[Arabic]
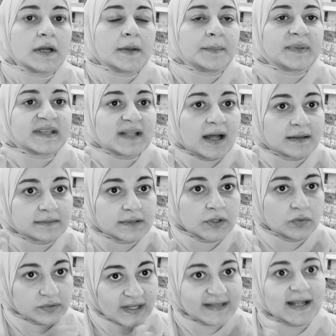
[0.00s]
بيتحط
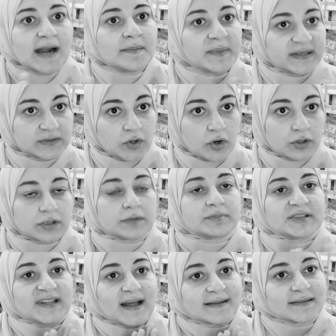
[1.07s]
له ده ده المقدار
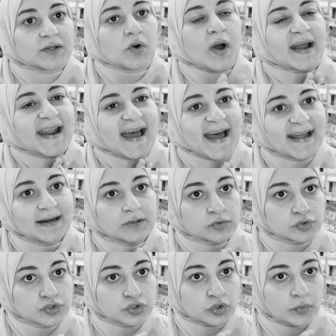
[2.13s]
بيتحط له على الاقل
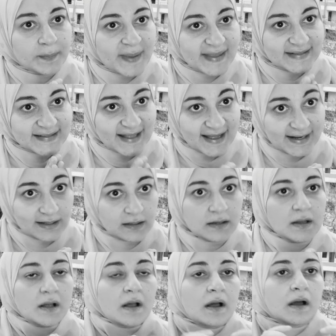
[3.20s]
نص كوبايه خل
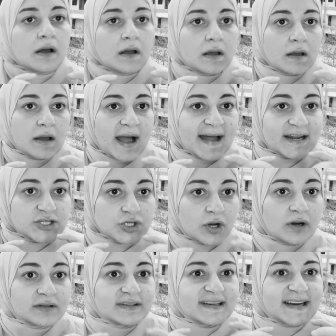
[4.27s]
آه، علشان
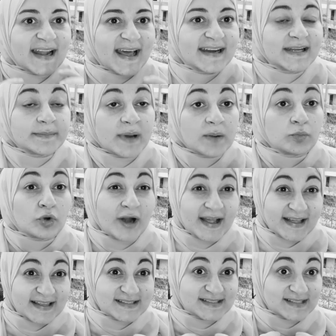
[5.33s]
خاطر الخل يبقى
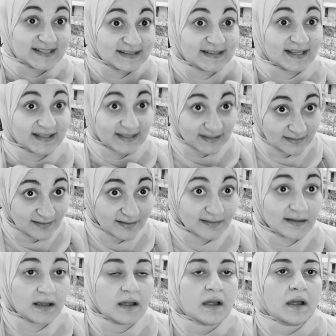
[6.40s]
مركز جدا جدا
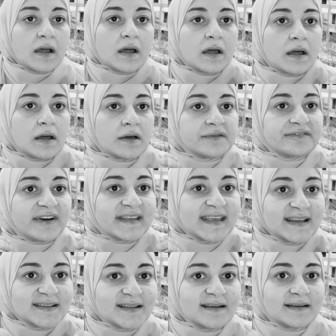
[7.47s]
آه،
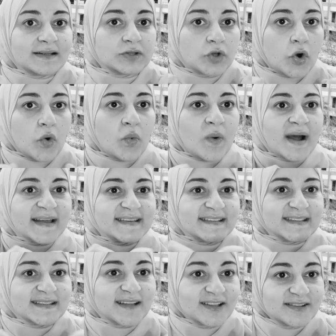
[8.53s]
فيقدر ان هو
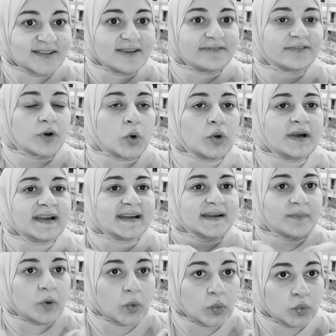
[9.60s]
ينظف كل اللي
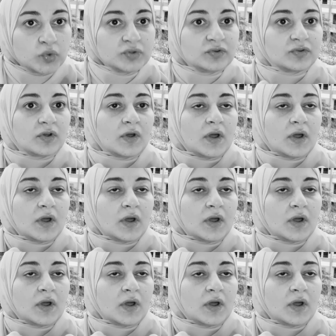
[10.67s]
موجود